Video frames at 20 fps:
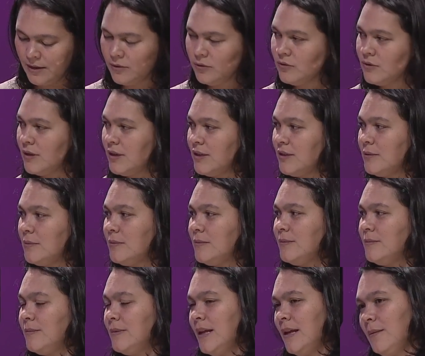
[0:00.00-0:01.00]
Ustedes
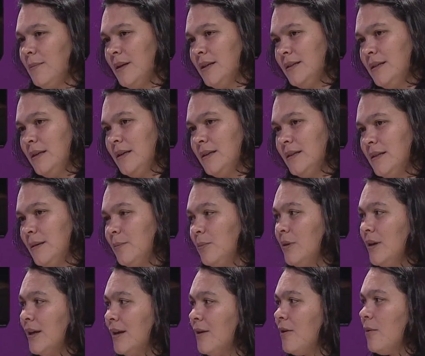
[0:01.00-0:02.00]
tal vez si, si
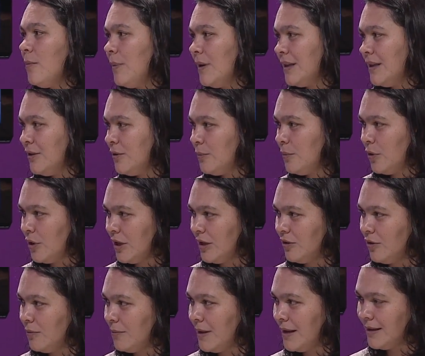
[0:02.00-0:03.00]
pudieran compartir un
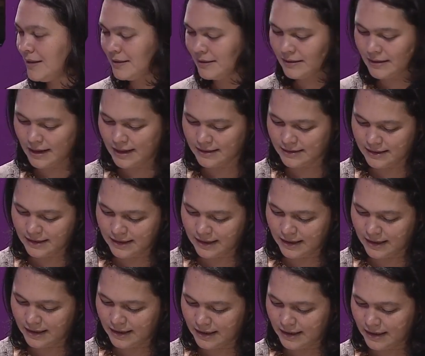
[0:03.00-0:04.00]
poquito más
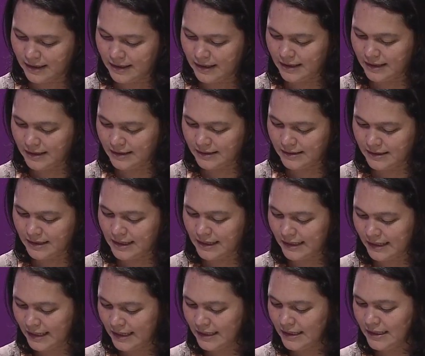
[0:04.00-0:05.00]
acerca de esta
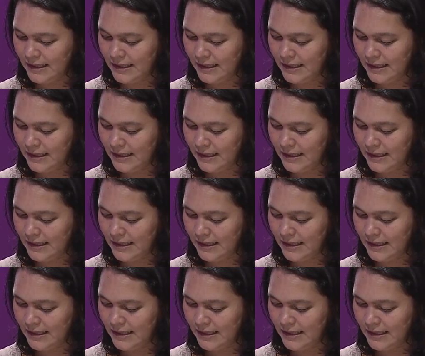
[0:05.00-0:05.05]
red